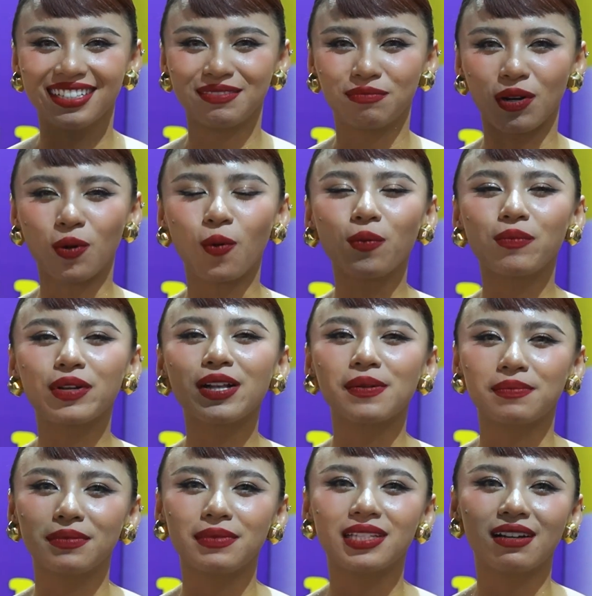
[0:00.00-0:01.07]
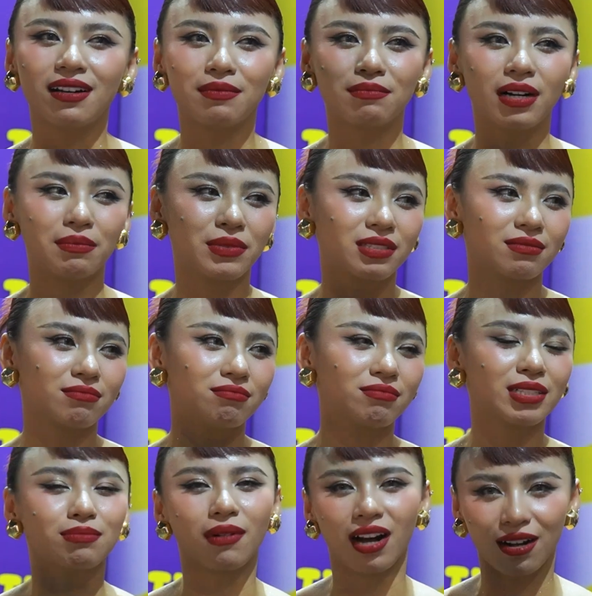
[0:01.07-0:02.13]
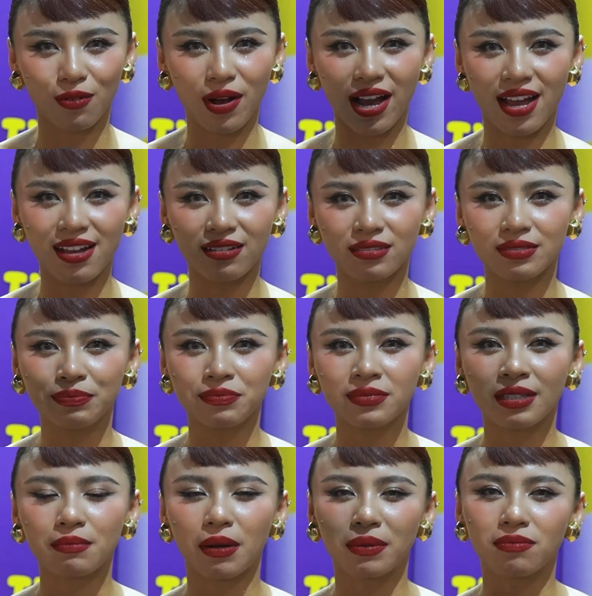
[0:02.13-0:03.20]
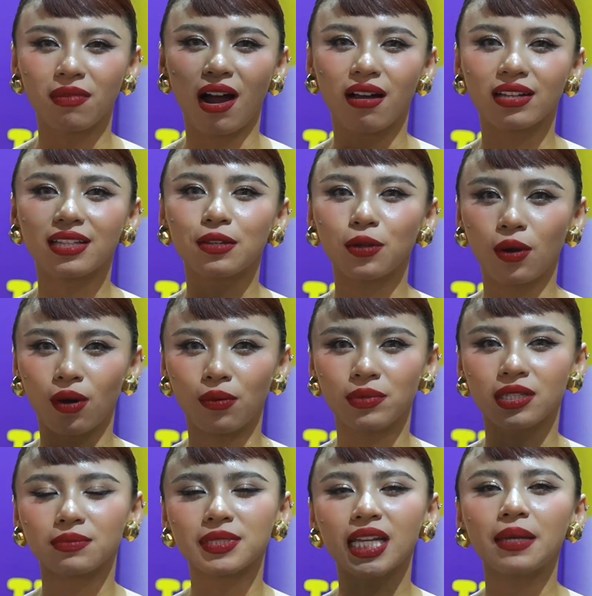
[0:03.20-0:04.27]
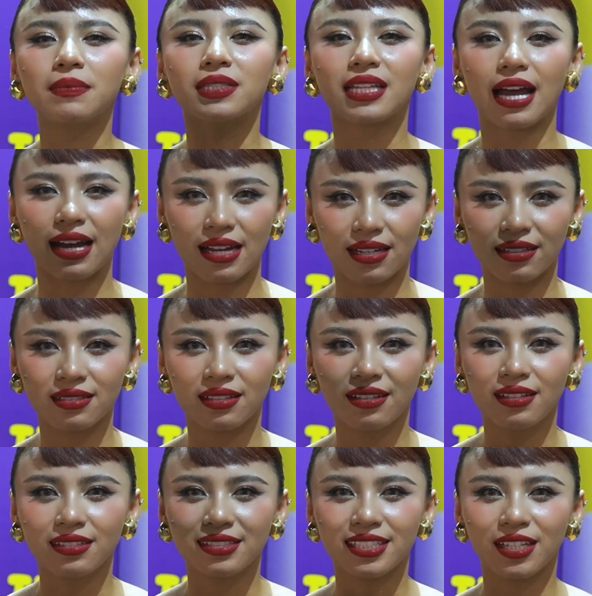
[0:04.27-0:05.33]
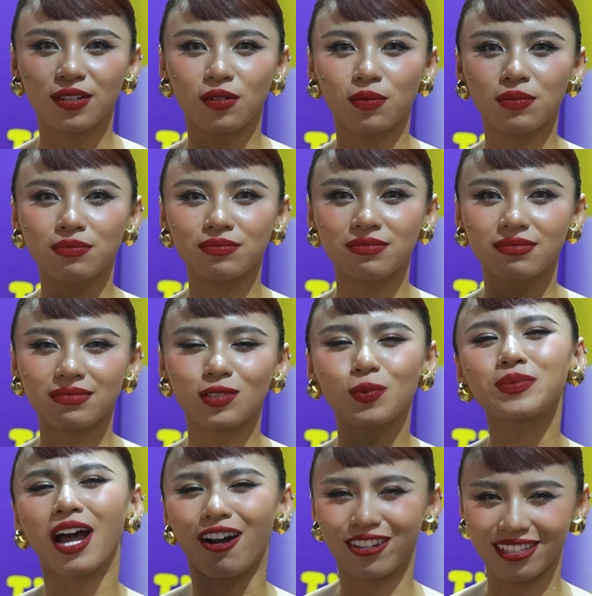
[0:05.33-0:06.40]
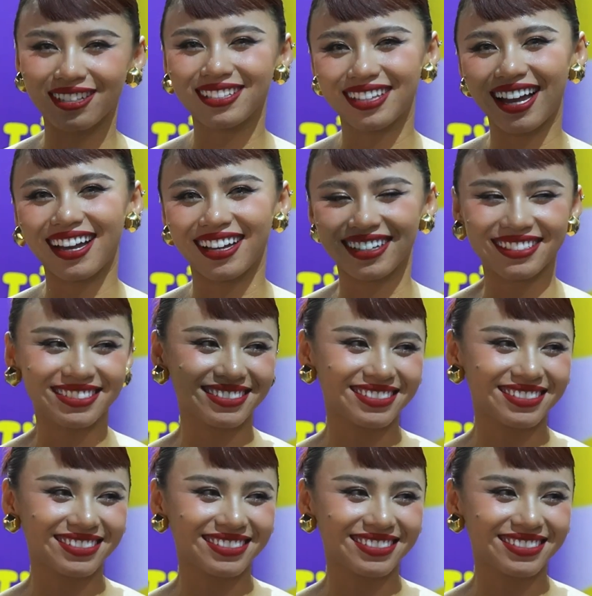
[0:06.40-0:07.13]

mà cũng biết là bây giờ mà mình mình bận quá mà mình mời người ta vô mình không tiếp người ta thì cũng cũng tội cho người ta